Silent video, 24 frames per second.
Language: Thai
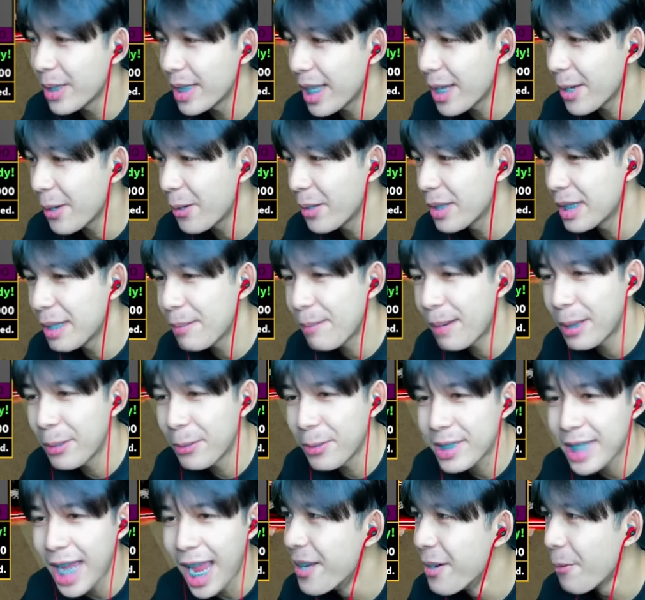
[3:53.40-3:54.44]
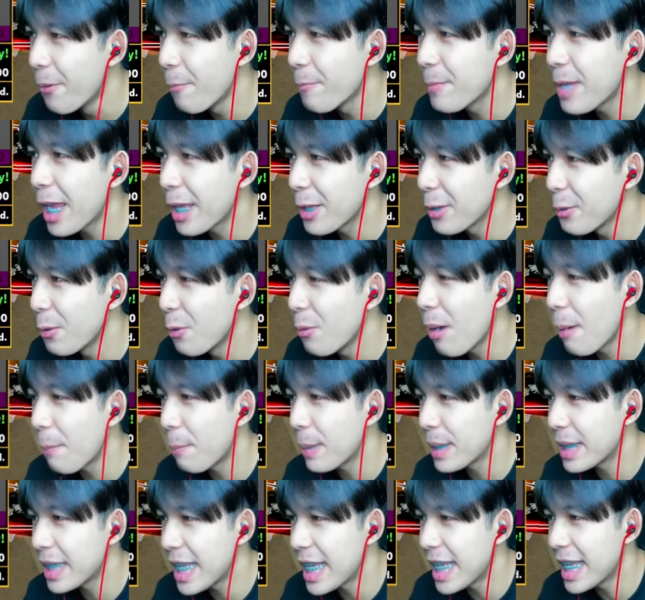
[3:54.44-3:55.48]
ให้คนที่ไม่รู้จักผมอยากดูแบบป
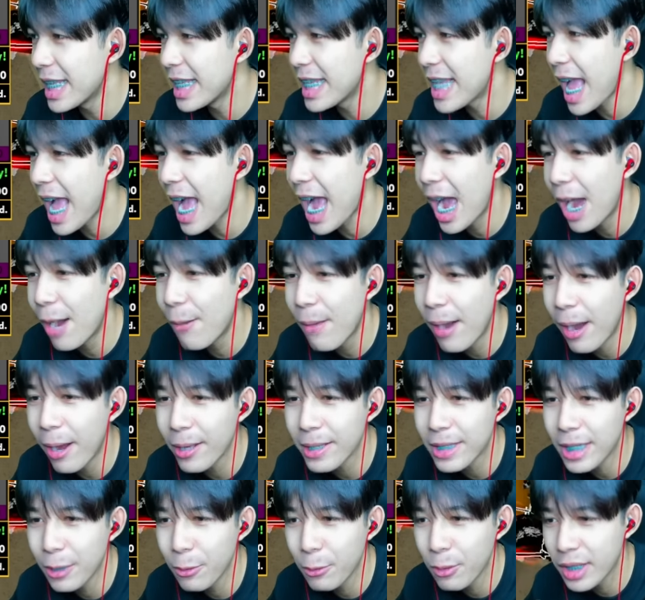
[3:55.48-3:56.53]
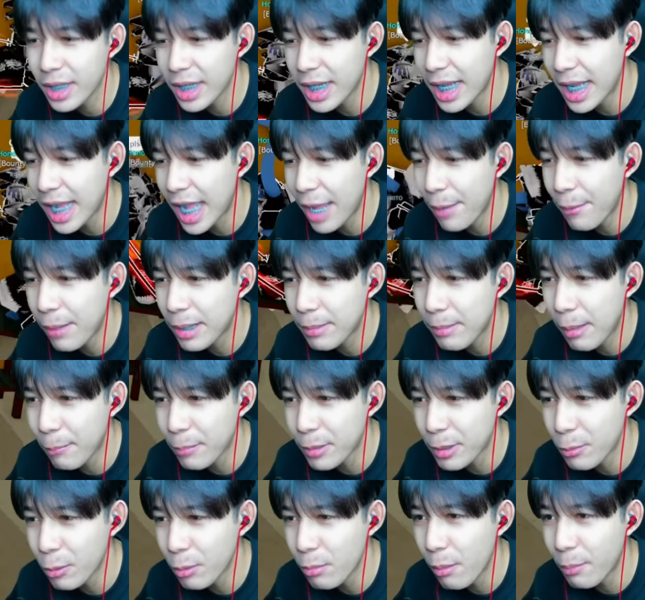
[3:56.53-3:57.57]
ฏิกิริยาเขาว่าเขาจะรู้สึกยังไงว่าแบบสม
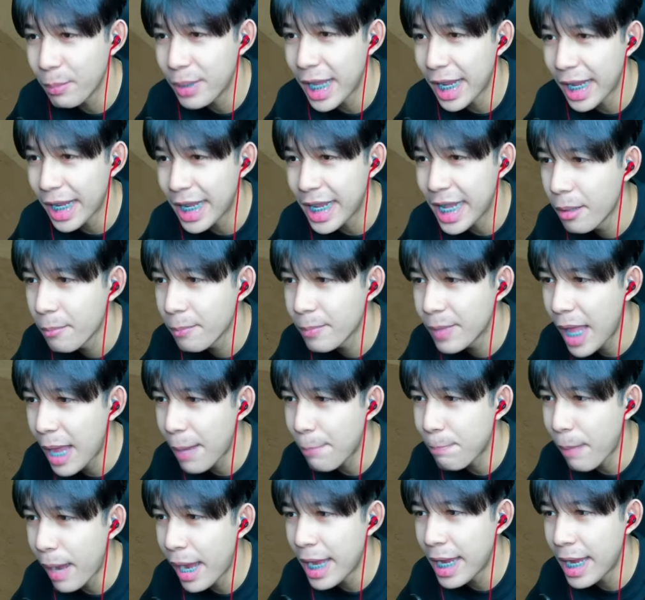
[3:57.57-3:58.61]
มติแบบเด็กเกียร์ได้ไป